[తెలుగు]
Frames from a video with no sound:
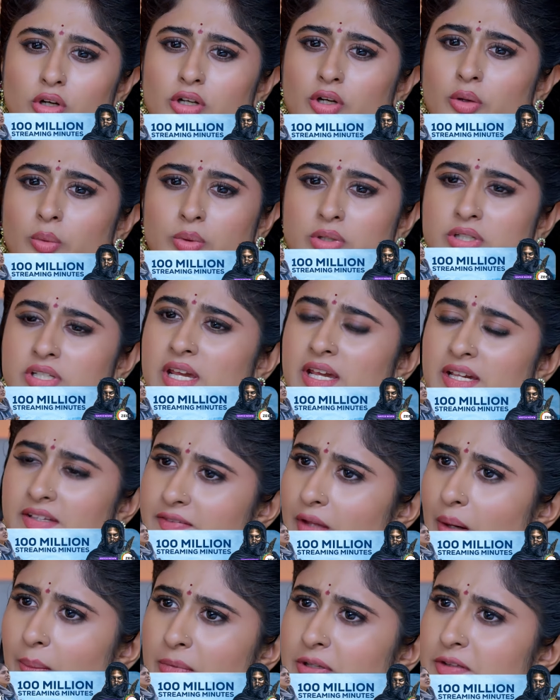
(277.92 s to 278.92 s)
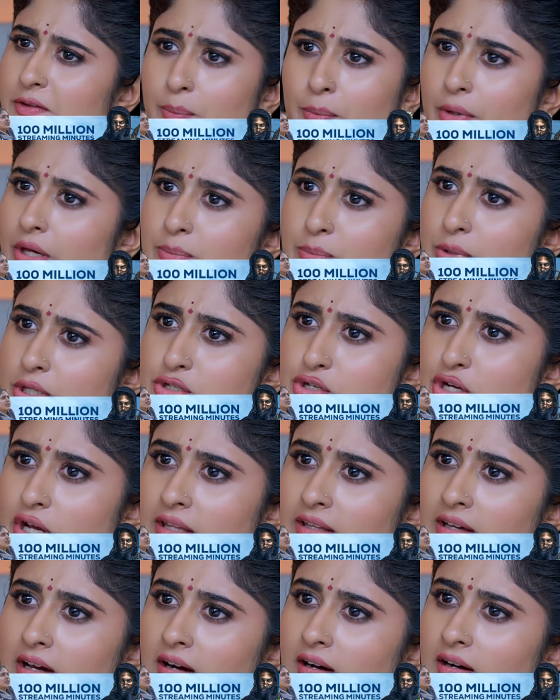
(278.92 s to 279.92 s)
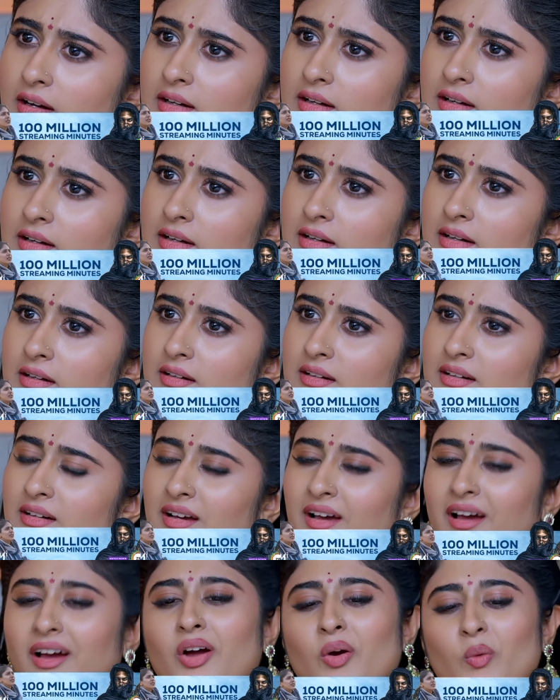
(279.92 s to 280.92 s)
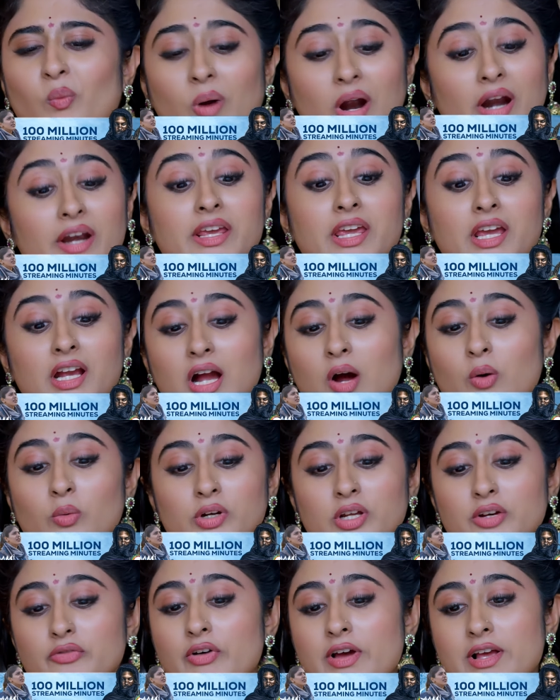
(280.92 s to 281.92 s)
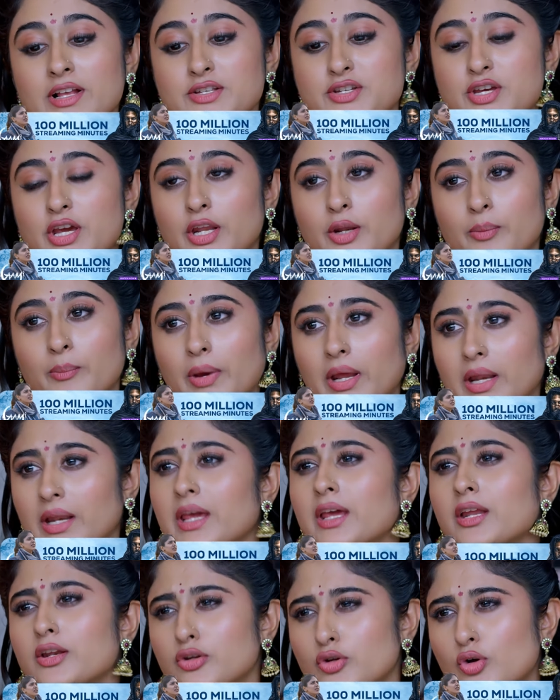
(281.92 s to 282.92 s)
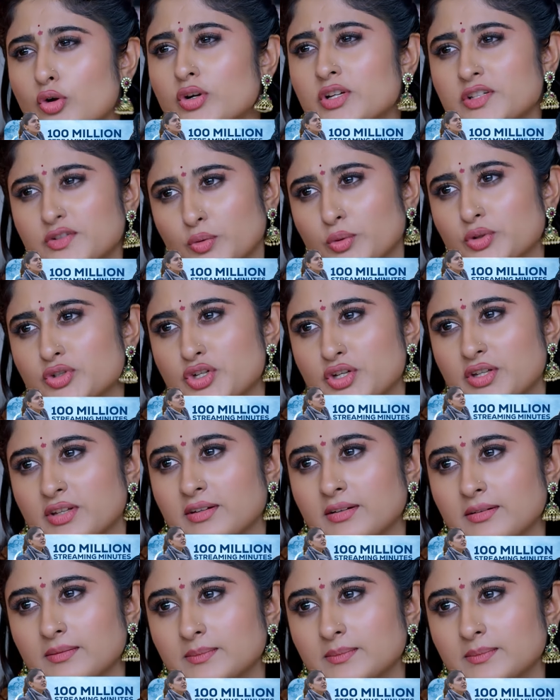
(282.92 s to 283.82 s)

కోర్టు నుండి సమన్లు పంపించారు కదా వాటికి కౌంటర్ ఫైల్ చేయమని నోటీస్ వచ్చింది